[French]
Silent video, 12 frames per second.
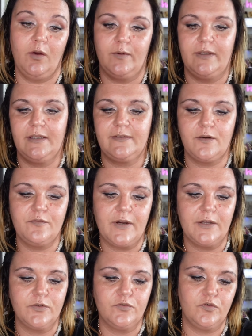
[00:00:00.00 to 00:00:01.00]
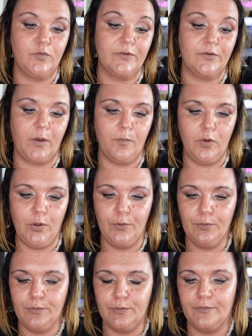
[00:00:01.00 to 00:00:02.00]
il est un fan du
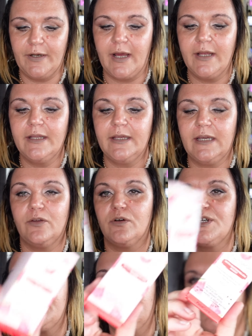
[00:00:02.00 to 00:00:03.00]
watermelon, euh, voilà. Et donc j'ai